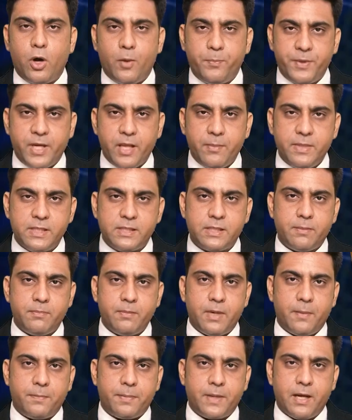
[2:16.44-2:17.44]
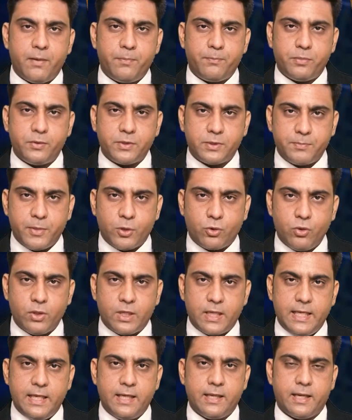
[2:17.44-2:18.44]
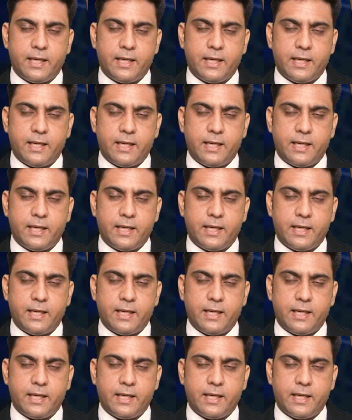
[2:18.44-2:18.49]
ऑप्टिमिज़म अपना बिल्कुल क्लियर